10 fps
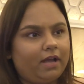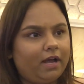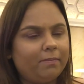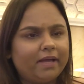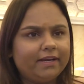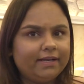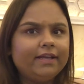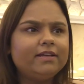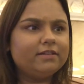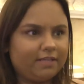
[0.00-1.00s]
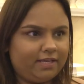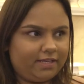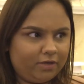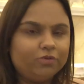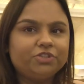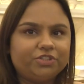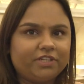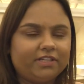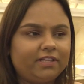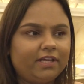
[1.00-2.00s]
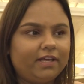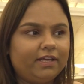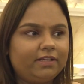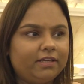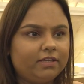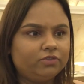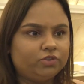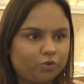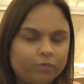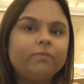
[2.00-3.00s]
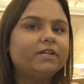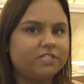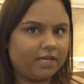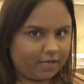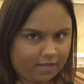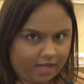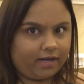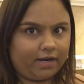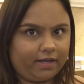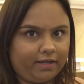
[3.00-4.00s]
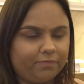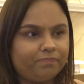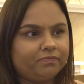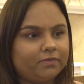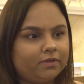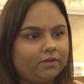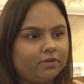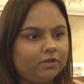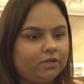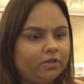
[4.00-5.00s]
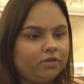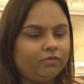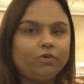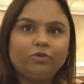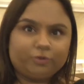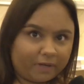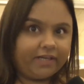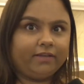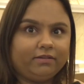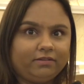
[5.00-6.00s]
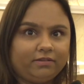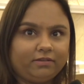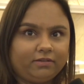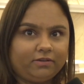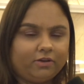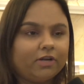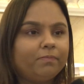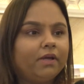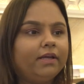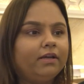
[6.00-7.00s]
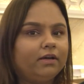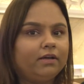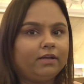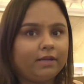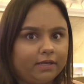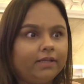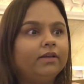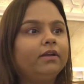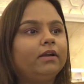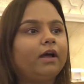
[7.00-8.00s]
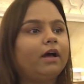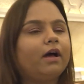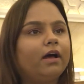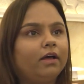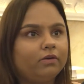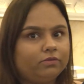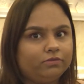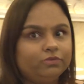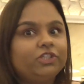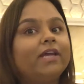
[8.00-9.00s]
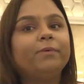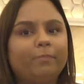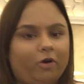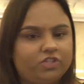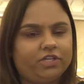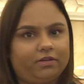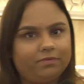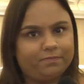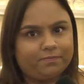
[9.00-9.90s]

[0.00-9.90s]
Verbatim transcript: हमारे लिए एक ही कोशिश रहती है कि जो भी बच्चा यहाँ आ रहा है वो कुछ बने और अपना एक करियर ऊंचाई पे पहुँचे